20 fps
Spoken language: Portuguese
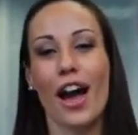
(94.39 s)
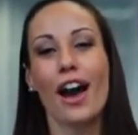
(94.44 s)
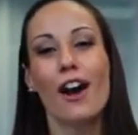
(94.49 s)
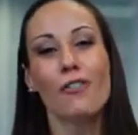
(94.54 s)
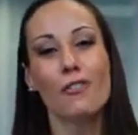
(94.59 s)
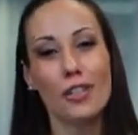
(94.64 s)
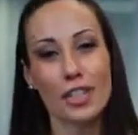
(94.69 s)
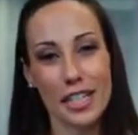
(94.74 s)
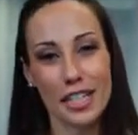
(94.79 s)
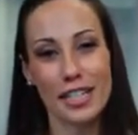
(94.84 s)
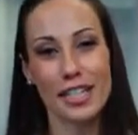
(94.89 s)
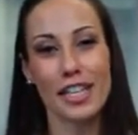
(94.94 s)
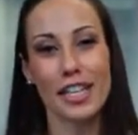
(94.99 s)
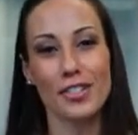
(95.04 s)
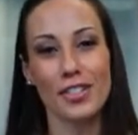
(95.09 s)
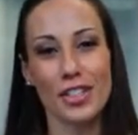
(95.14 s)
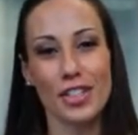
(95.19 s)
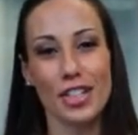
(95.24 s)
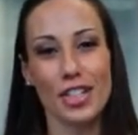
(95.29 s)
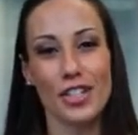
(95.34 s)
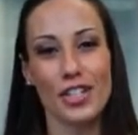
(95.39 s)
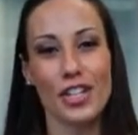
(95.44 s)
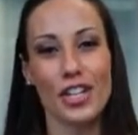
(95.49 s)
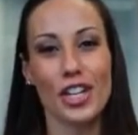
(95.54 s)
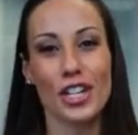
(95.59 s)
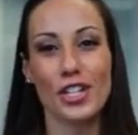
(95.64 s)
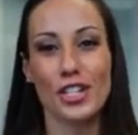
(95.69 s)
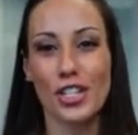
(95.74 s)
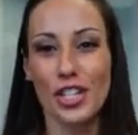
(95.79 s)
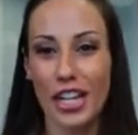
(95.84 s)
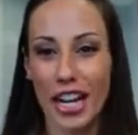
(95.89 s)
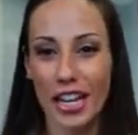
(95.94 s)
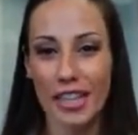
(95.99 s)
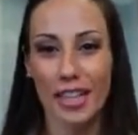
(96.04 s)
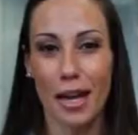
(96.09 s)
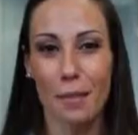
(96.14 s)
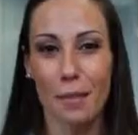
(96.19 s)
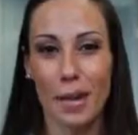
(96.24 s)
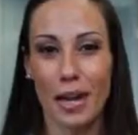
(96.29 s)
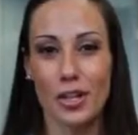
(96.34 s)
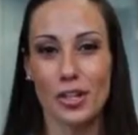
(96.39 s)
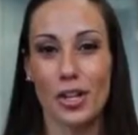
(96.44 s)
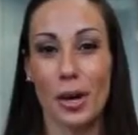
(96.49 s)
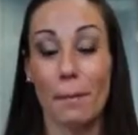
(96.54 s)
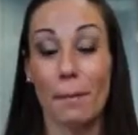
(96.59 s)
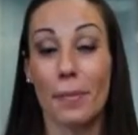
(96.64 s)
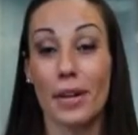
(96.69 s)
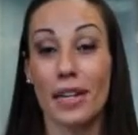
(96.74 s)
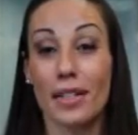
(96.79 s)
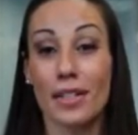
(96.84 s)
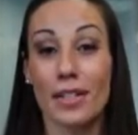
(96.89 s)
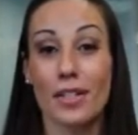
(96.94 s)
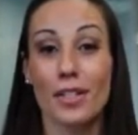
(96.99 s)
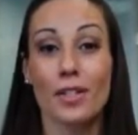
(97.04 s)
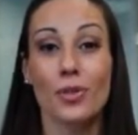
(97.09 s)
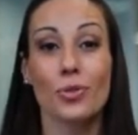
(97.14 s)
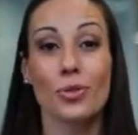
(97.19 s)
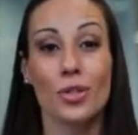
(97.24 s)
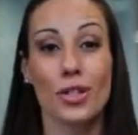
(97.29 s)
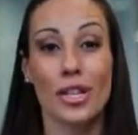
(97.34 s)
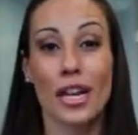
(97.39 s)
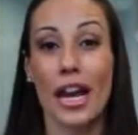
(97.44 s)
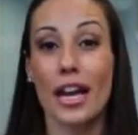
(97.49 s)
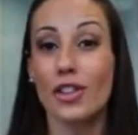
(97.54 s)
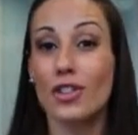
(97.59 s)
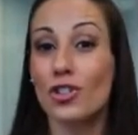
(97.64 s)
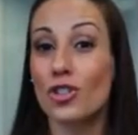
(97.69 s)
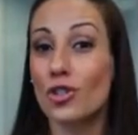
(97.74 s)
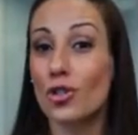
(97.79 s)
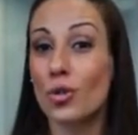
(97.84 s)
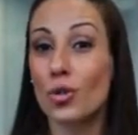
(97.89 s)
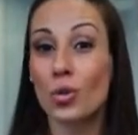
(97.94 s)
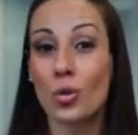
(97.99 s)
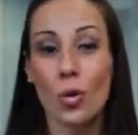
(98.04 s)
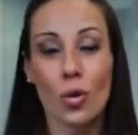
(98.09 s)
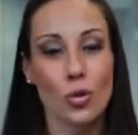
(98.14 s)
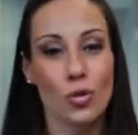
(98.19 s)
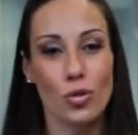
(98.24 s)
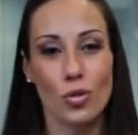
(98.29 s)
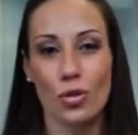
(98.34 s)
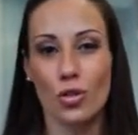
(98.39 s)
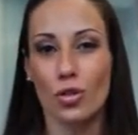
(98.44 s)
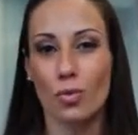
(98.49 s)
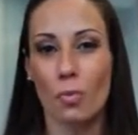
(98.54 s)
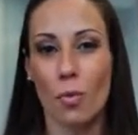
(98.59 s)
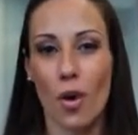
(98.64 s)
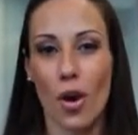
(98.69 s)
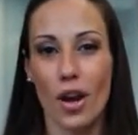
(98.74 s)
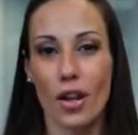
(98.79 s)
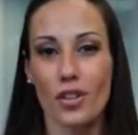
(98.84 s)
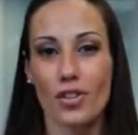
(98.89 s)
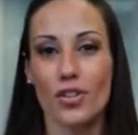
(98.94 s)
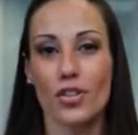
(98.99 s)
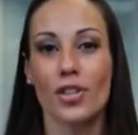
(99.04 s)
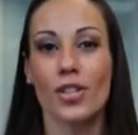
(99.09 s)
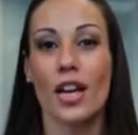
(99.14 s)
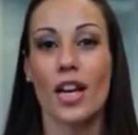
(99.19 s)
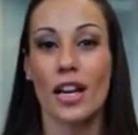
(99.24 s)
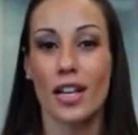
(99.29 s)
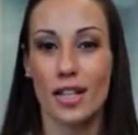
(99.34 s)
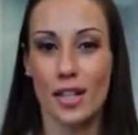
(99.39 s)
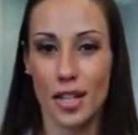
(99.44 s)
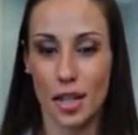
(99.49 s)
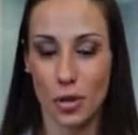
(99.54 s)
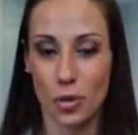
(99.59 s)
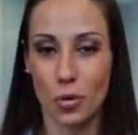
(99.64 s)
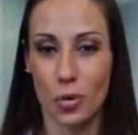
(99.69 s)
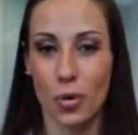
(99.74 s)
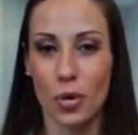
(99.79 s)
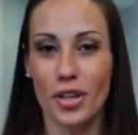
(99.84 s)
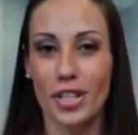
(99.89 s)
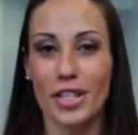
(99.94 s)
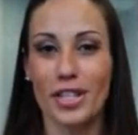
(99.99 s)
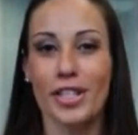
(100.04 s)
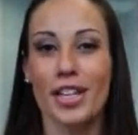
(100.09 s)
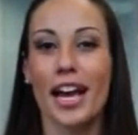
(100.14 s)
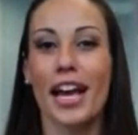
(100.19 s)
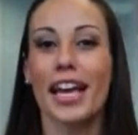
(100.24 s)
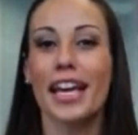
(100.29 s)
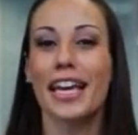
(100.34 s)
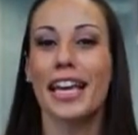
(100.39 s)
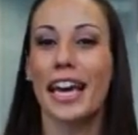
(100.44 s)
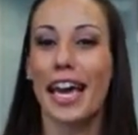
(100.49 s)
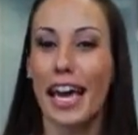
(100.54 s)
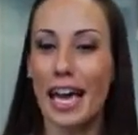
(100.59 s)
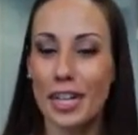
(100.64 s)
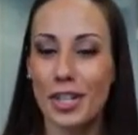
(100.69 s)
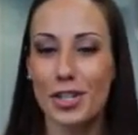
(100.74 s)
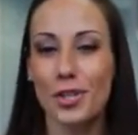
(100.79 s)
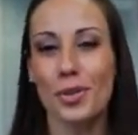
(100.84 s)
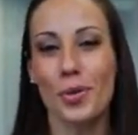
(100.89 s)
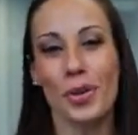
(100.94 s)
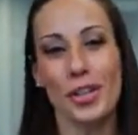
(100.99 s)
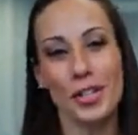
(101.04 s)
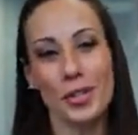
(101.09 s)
fornecendo energia diretamente a plantas industriais de todos os portes, setores e regiões